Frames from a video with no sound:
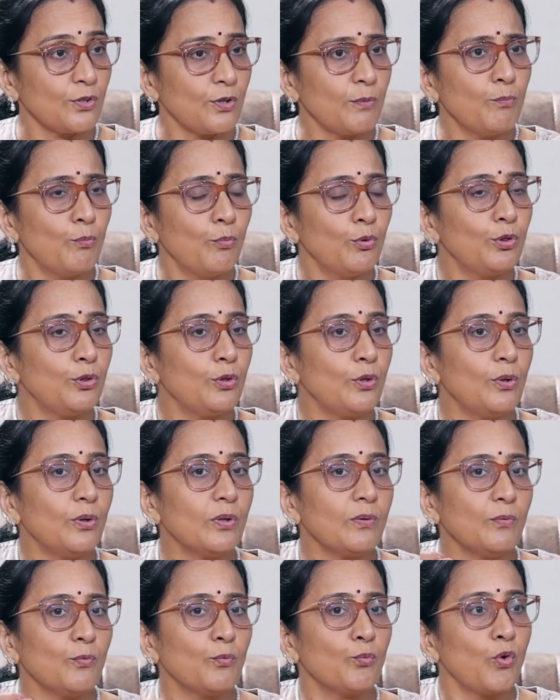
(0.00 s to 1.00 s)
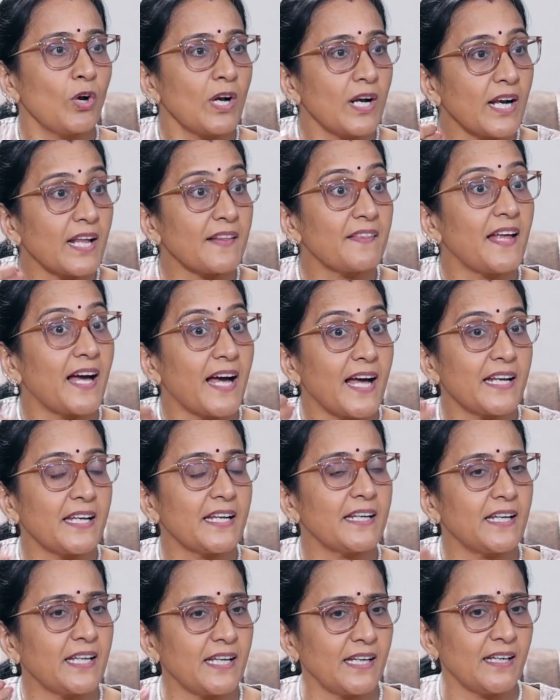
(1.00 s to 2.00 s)
సో ముందు ఉన్న
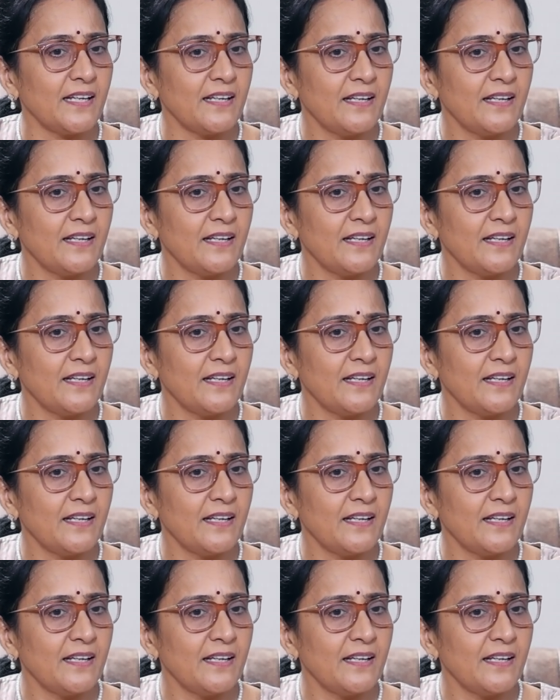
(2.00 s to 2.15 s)
దానిని